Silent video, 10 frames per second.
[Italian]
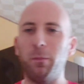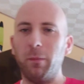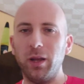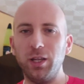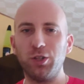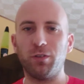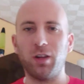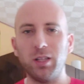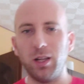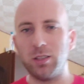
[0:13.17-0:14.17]
pomeriggio
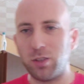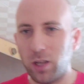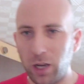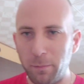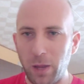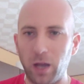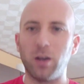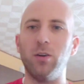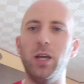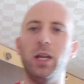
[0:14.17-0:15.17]
fratelli e sorelle
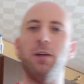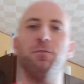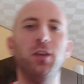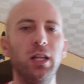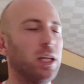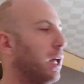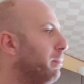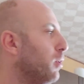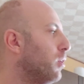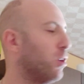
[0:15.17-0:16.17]
bianconere, è finita da
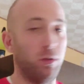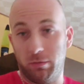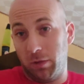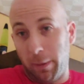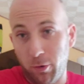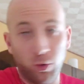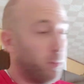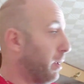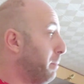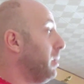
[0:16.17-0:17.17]
poco, da poco,
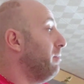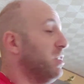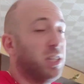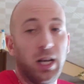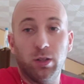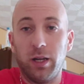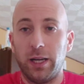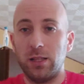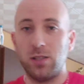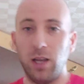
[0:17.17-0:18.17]
però appena fischiato
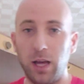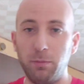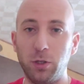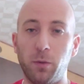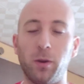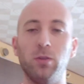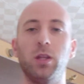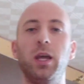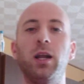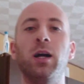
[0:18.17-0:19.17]
ragazzi, l'arbitro
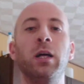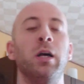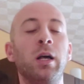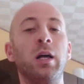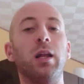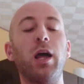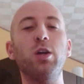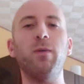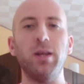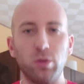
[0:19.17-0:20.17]
Prontera, la
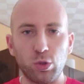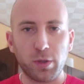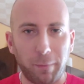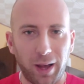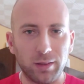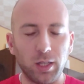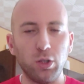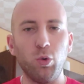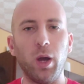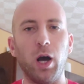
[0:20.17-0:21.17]
Juventus batte
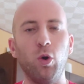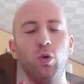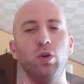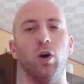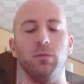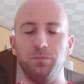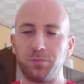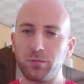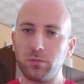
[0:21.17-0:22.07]
2 a 1